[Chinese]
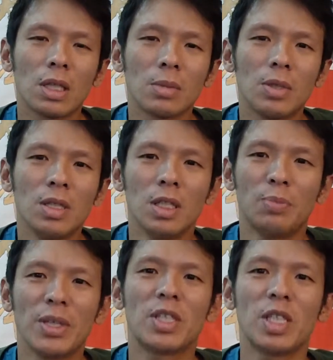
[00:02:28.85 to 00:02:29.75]
还有什么
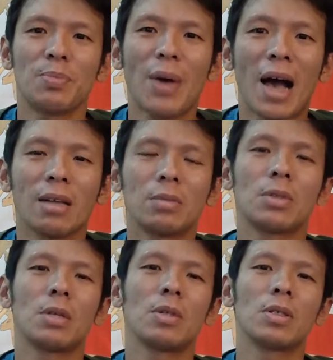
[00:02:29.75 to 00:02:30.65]
日本制霸？有
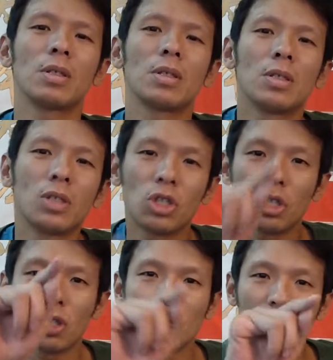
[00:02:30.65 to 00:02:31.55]
没他们那个
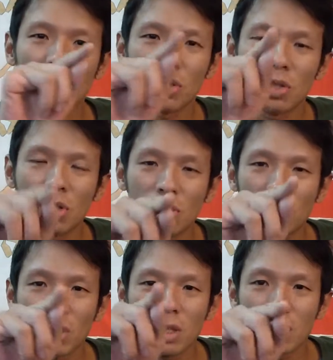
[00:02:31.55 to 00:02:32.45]
制？有没有
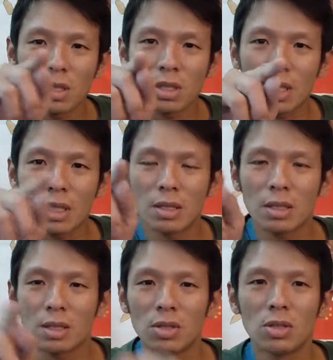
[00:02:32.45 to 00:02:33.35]
制约那个制啊？
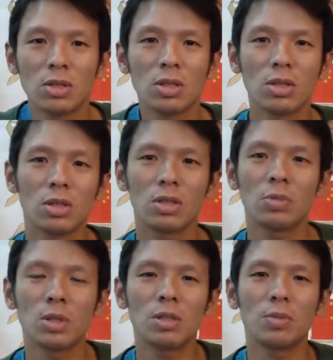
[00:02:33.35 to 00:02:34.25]

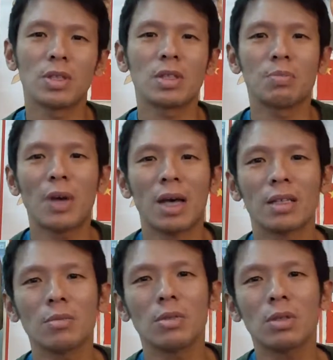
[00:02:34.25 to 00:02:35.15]
日本日本制
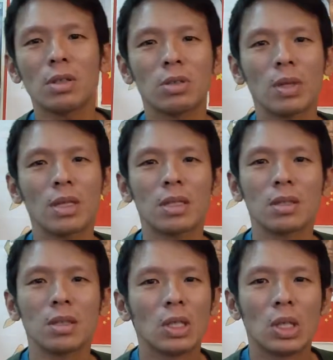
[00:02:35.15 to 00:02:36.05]
霸，他们都特喜欢，
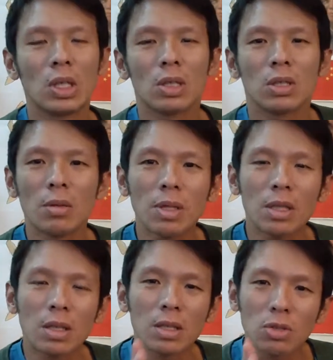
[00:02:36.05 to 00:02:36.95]
他们
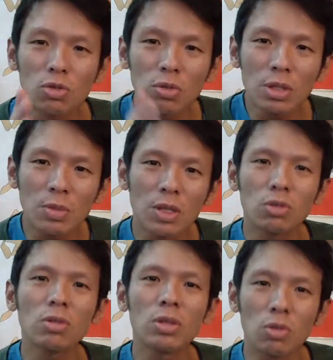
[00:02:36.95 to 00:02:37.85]
很很重，日本
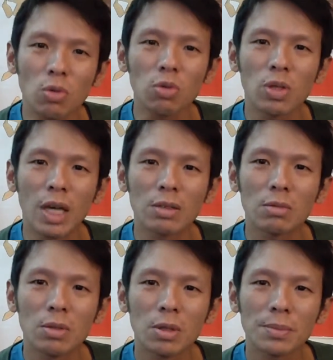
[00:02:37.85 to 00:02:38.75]
很重视荣誉感，
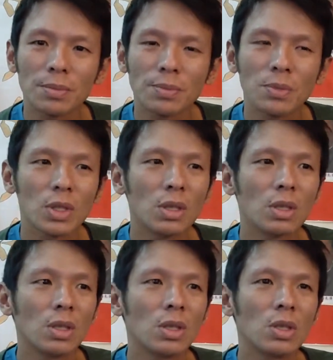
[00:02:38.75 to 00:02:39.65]
对不对？
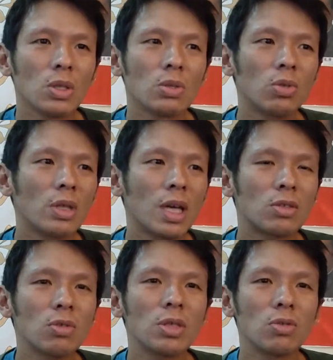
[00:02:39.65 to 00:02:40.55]
所以啊，
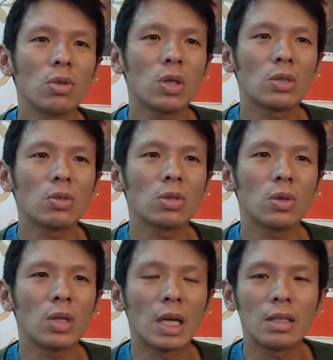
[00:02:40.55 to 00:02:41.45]
重视荣誉感，重视
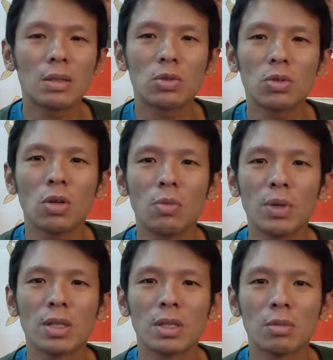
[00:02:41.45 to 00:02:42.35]
荣誉感，那个最后
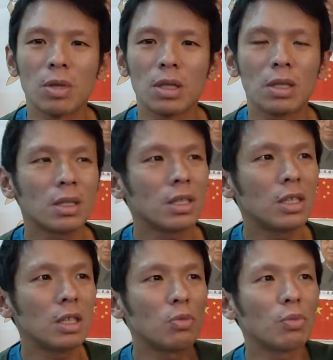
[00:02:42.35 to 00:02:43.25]
变成什么？一个
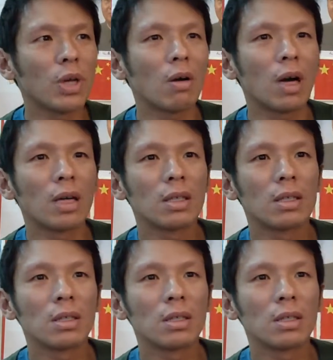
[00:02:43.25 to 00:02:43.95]
企业目标啊，